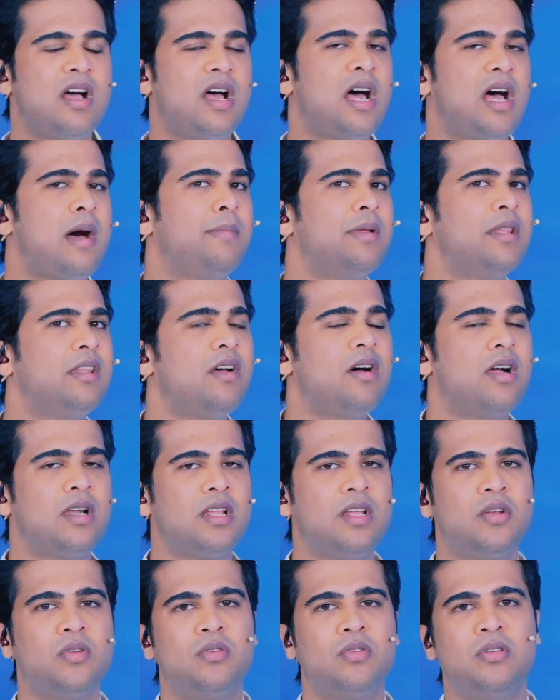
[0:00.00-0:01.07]
ఆ అబద్ధం
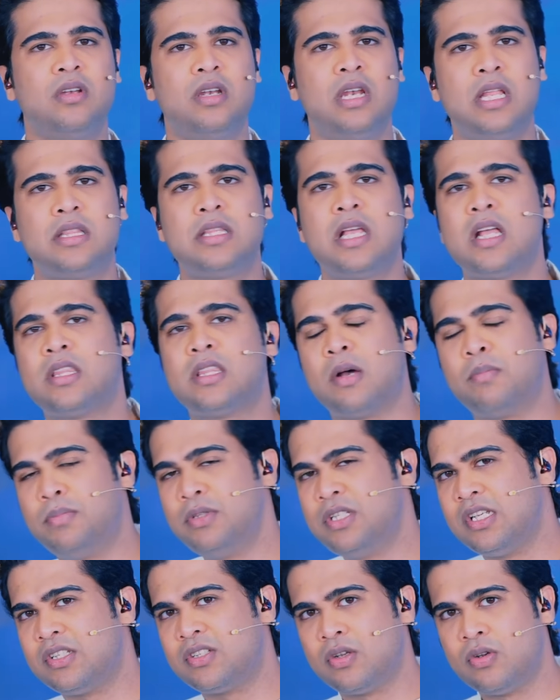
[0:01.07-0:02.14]
ఆడాను లేకపోతే ఆ తప్పు
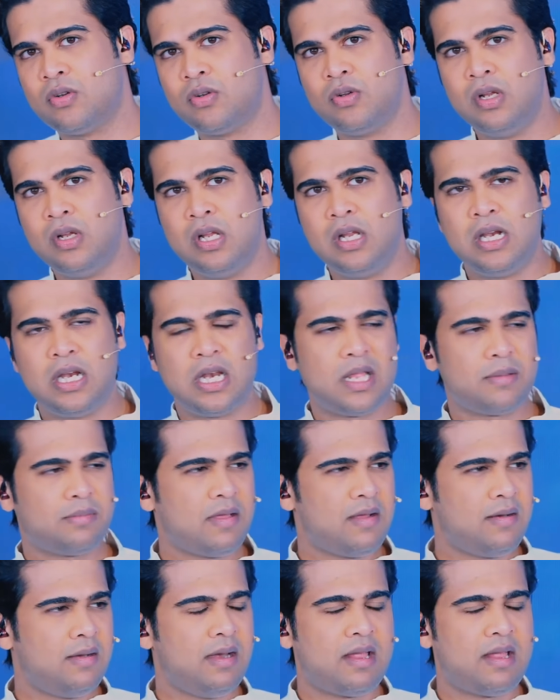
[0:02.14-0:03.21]
చేశాను లేకపోతే
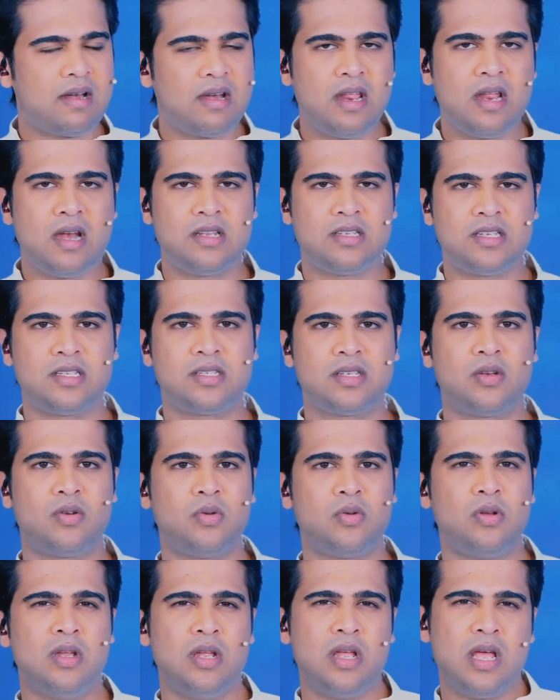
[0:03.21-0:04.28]
ఆ నిర్ణయాన్ని చేశాను